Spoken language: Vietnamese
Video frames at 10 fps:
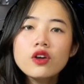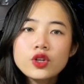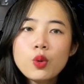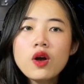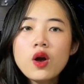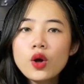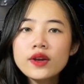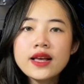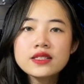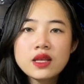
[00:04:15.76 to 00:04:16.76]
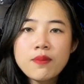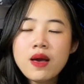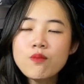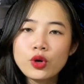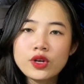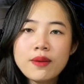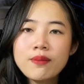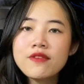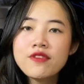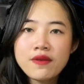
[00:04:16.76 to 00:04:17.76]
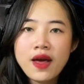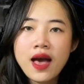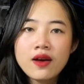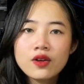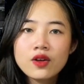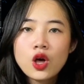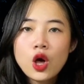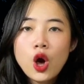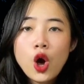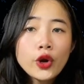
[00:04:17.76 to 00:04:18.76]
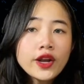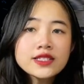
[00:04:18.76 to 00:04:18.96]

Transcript: Động cơ Honda CB150 Vera Honda